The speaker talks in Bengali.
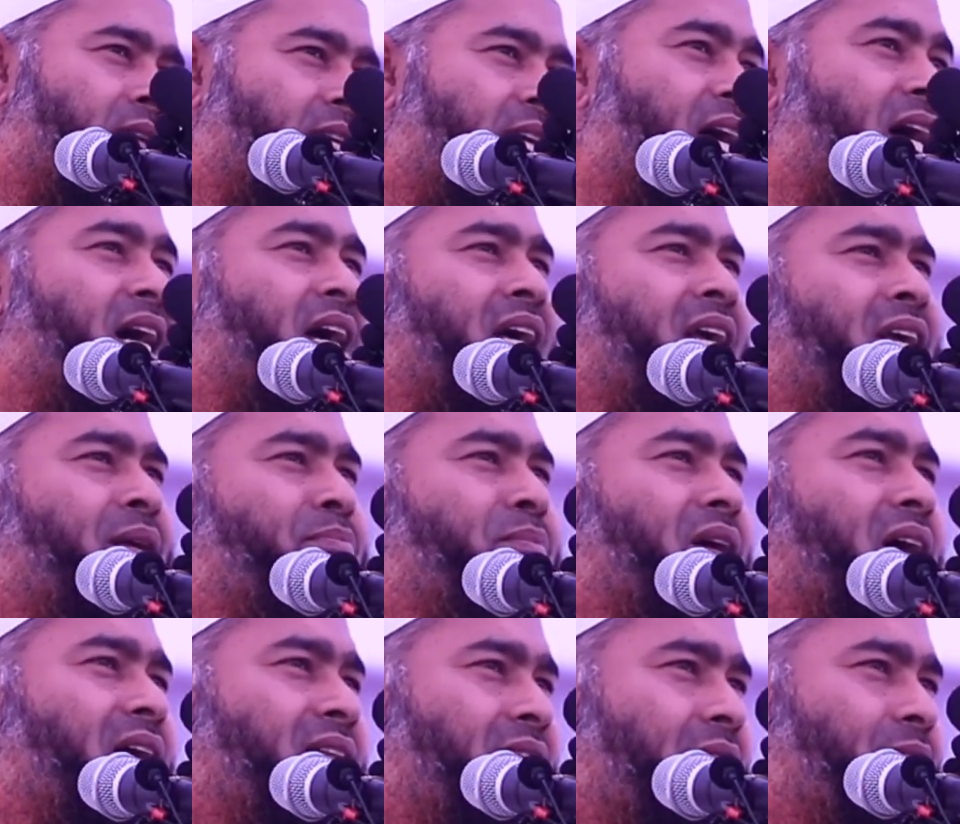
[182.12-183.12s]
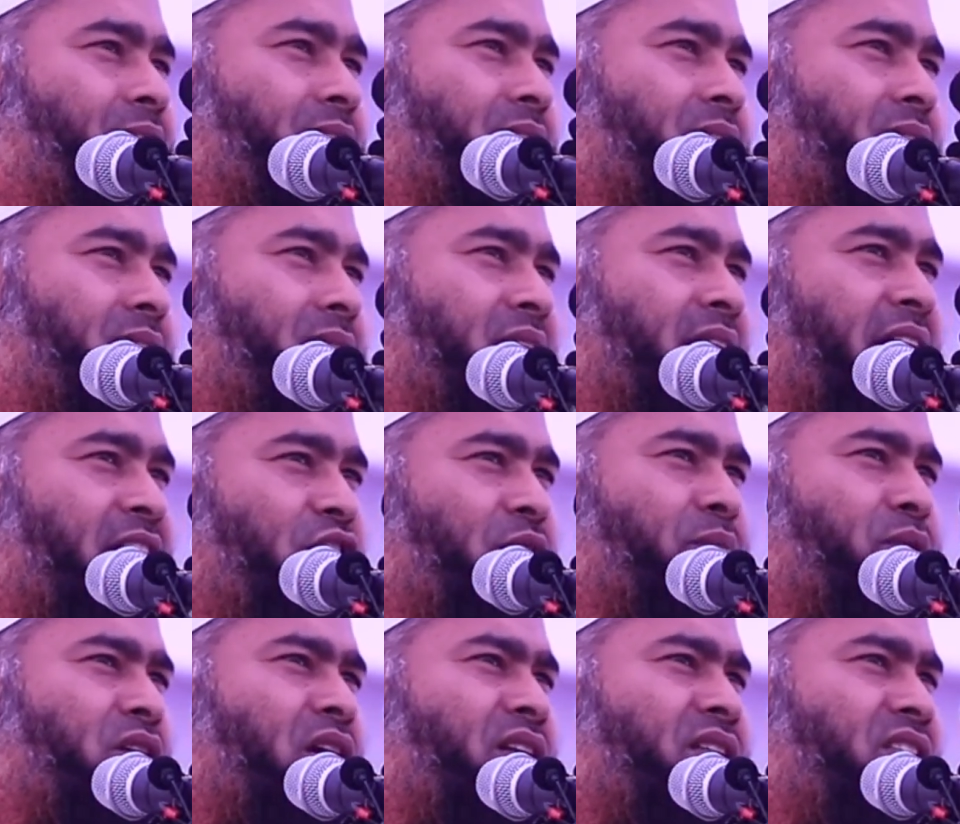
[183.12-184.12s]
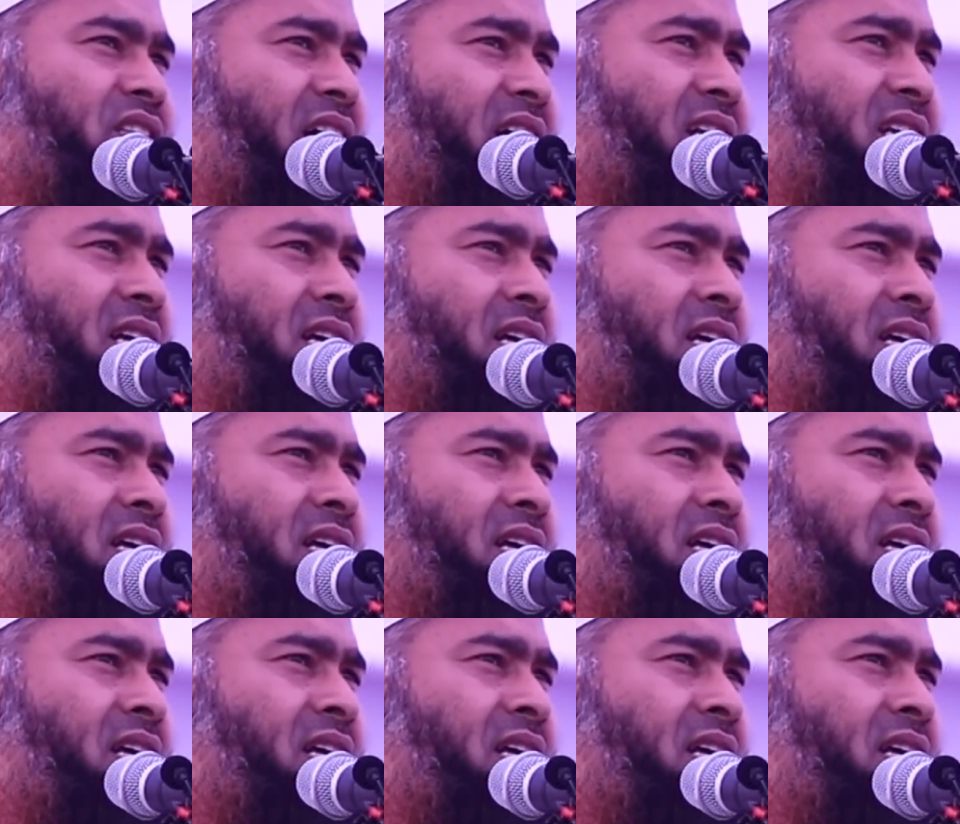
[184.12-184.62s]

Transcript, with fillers: ইয়া ইবনা আদম হে আদম সন্তান